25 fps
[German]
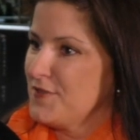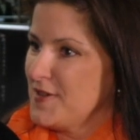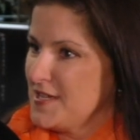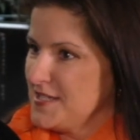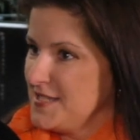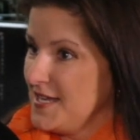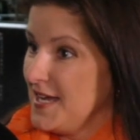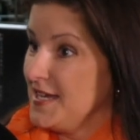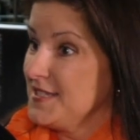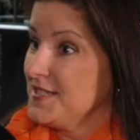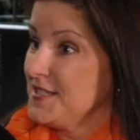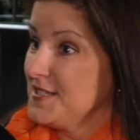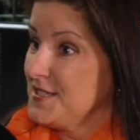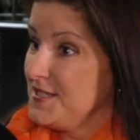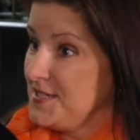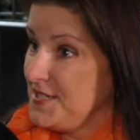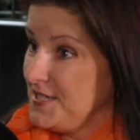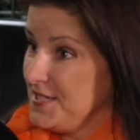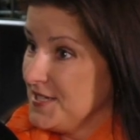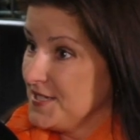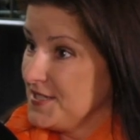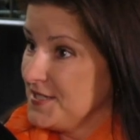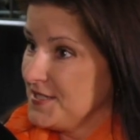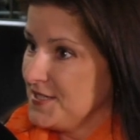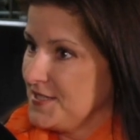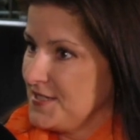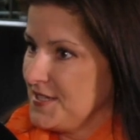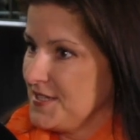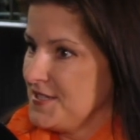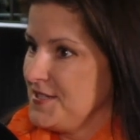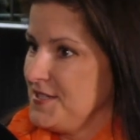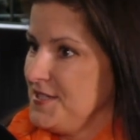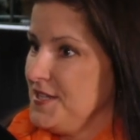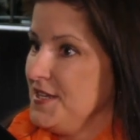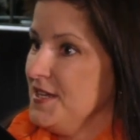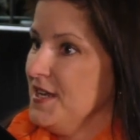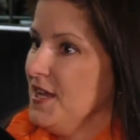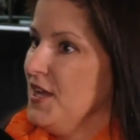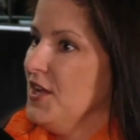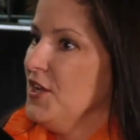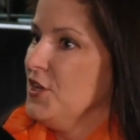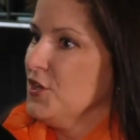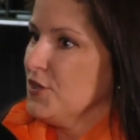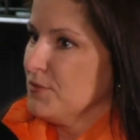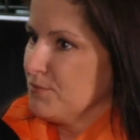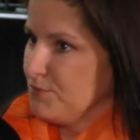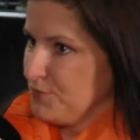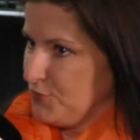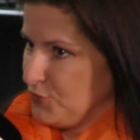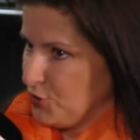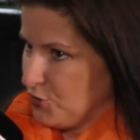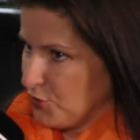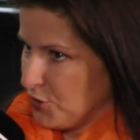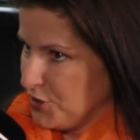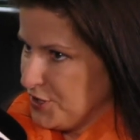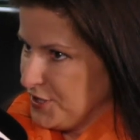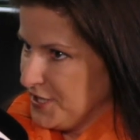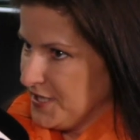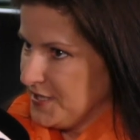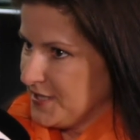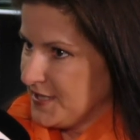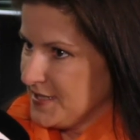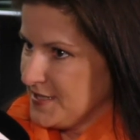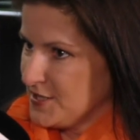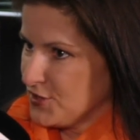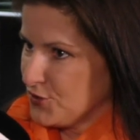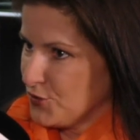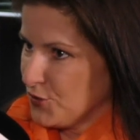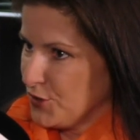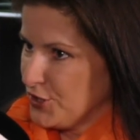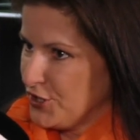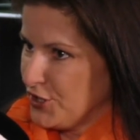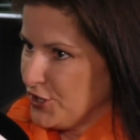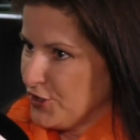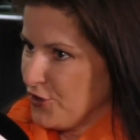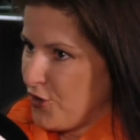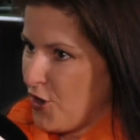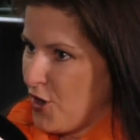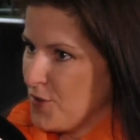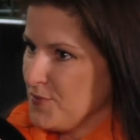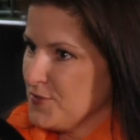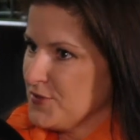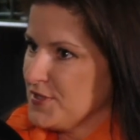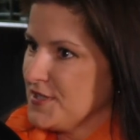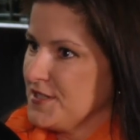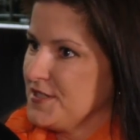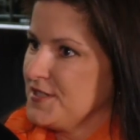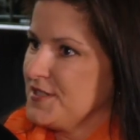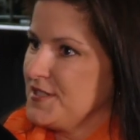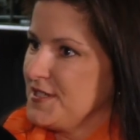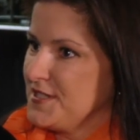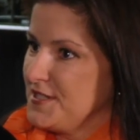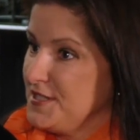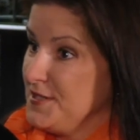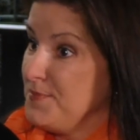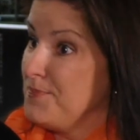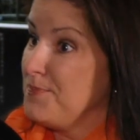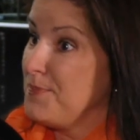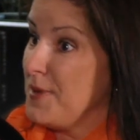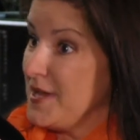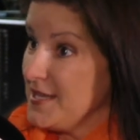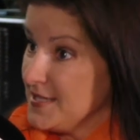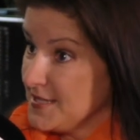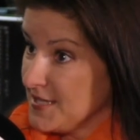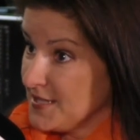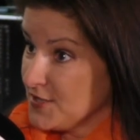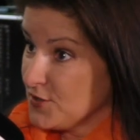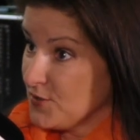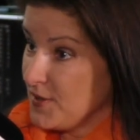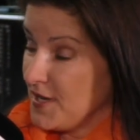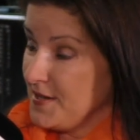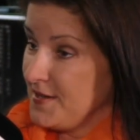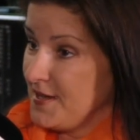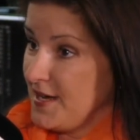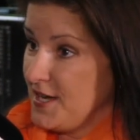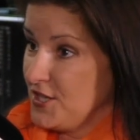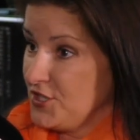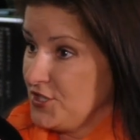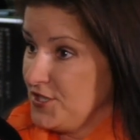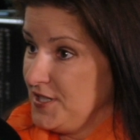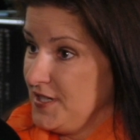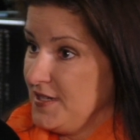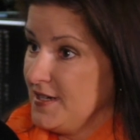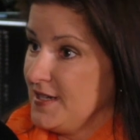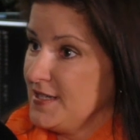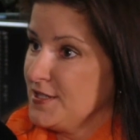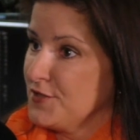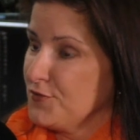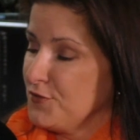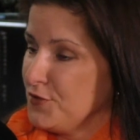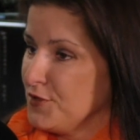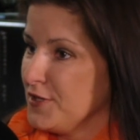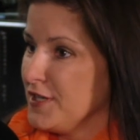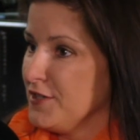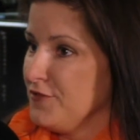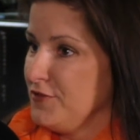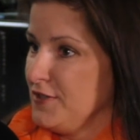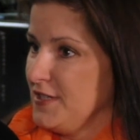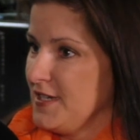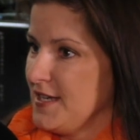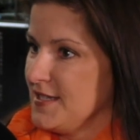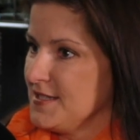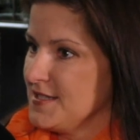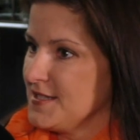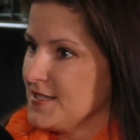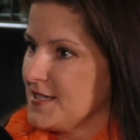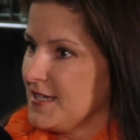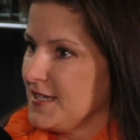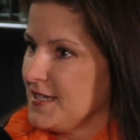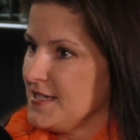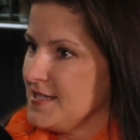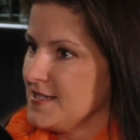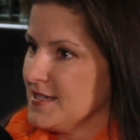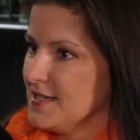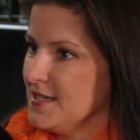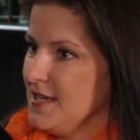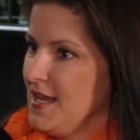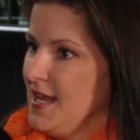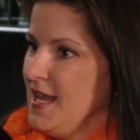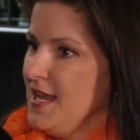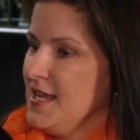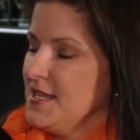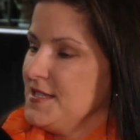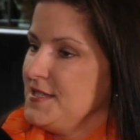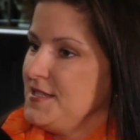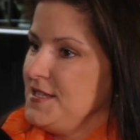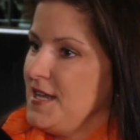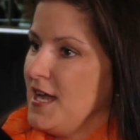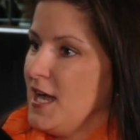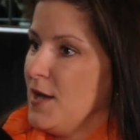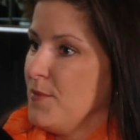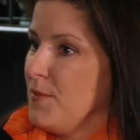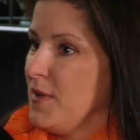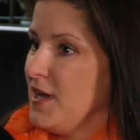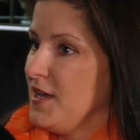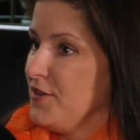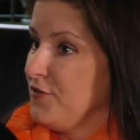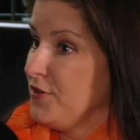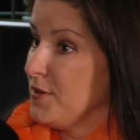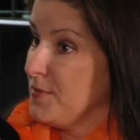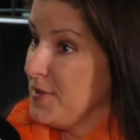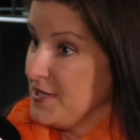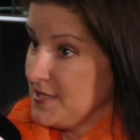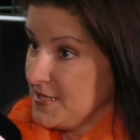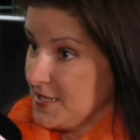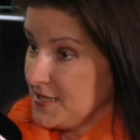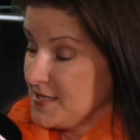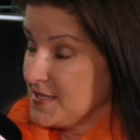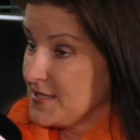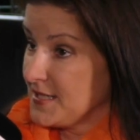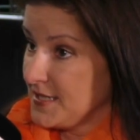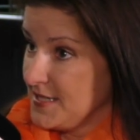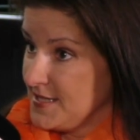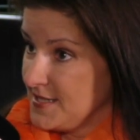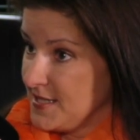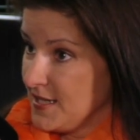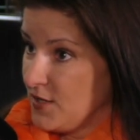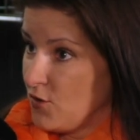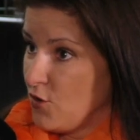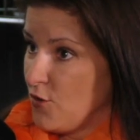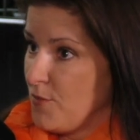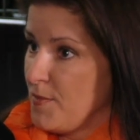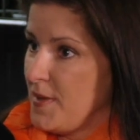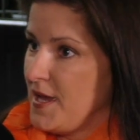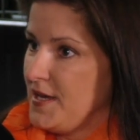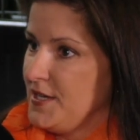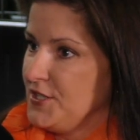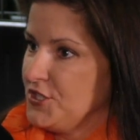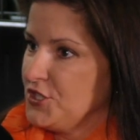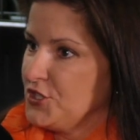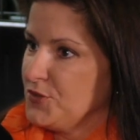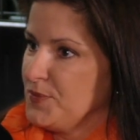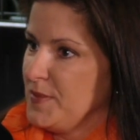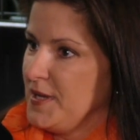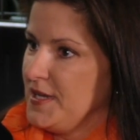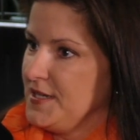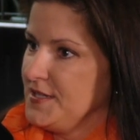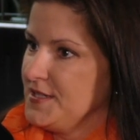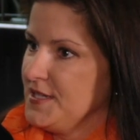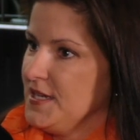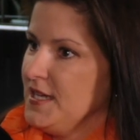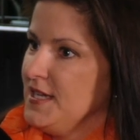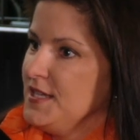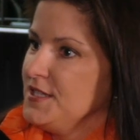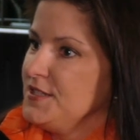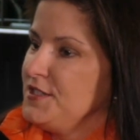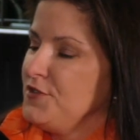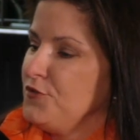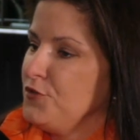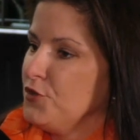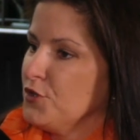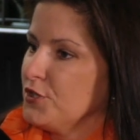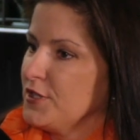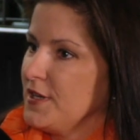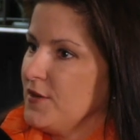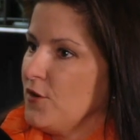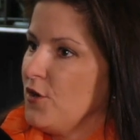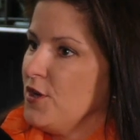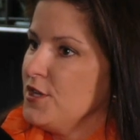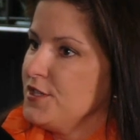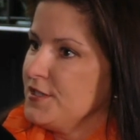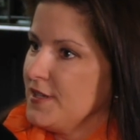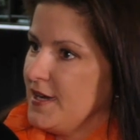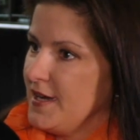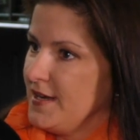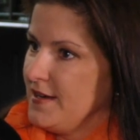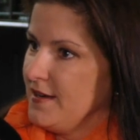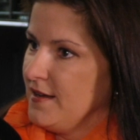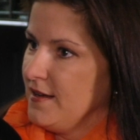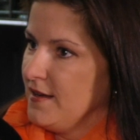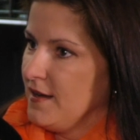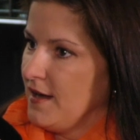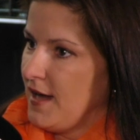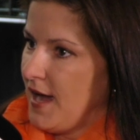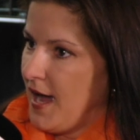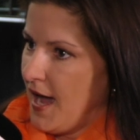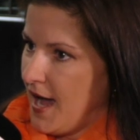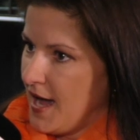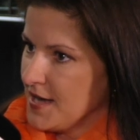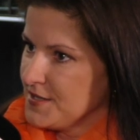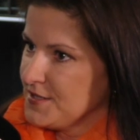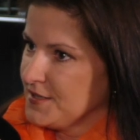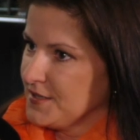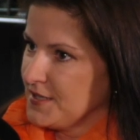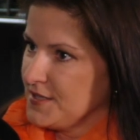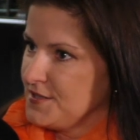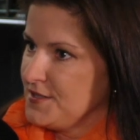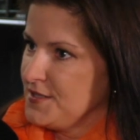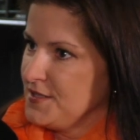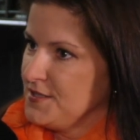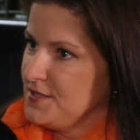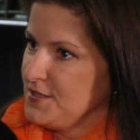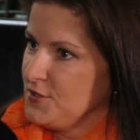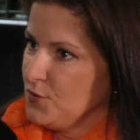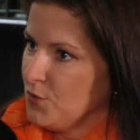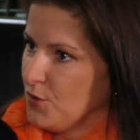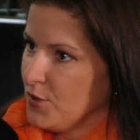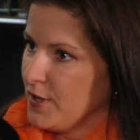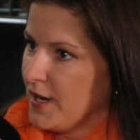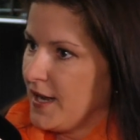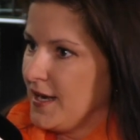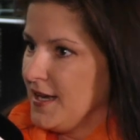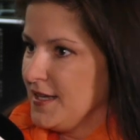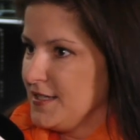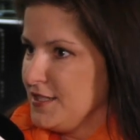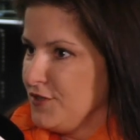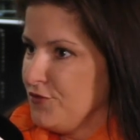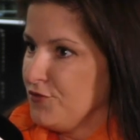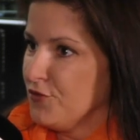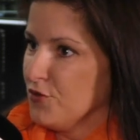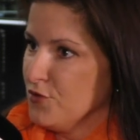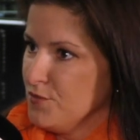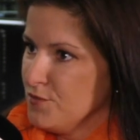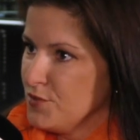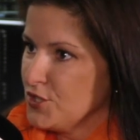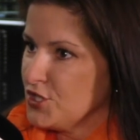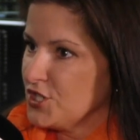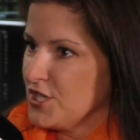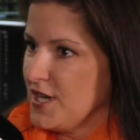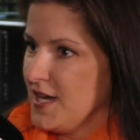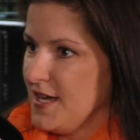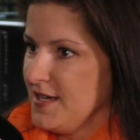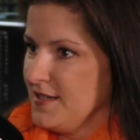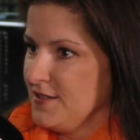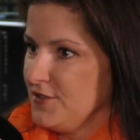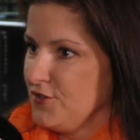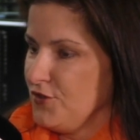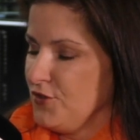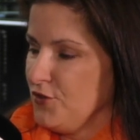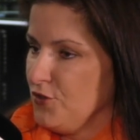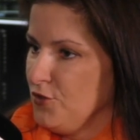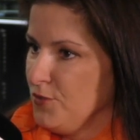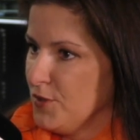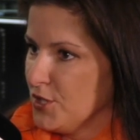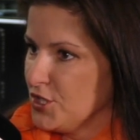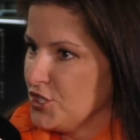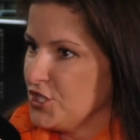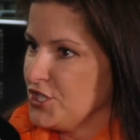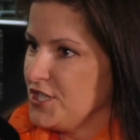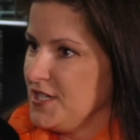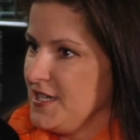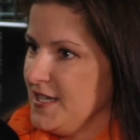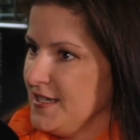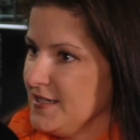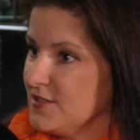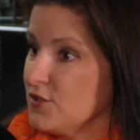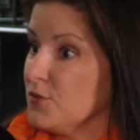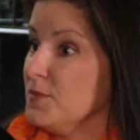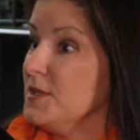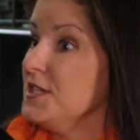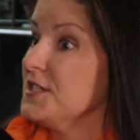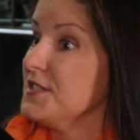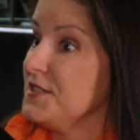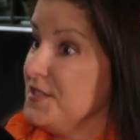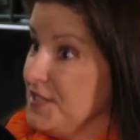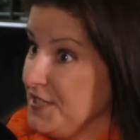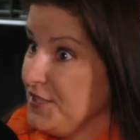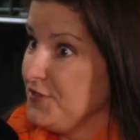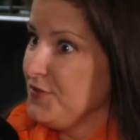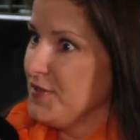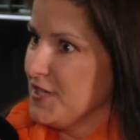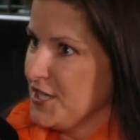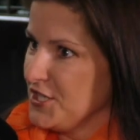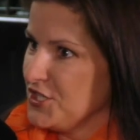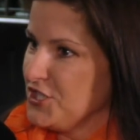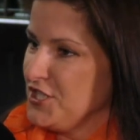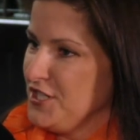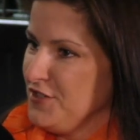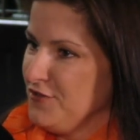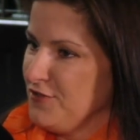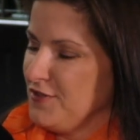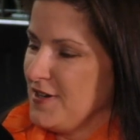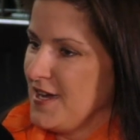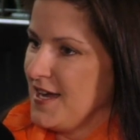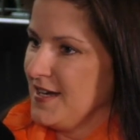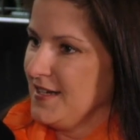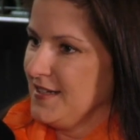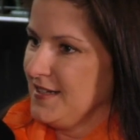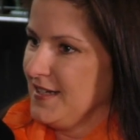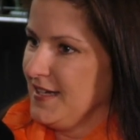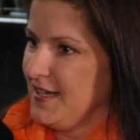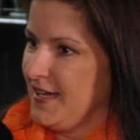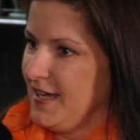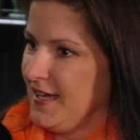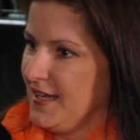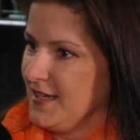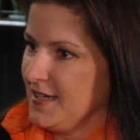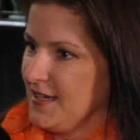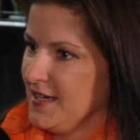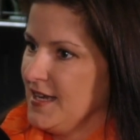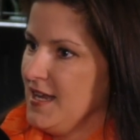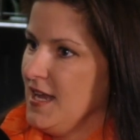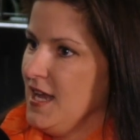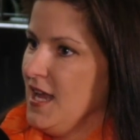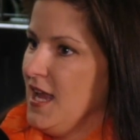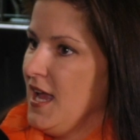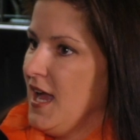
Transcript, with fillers: quasi attestiert, dass sie durch die Krise durchgekommen sind, dass sie besser sogar dastehen als vor der Finanzkrise. Sie haben ein verbessertes Risikomanagement. Sie würden heute eine harte Rezession relativ unbeschadet überstehen, zumindest nicht wieder in Schieflage geraten.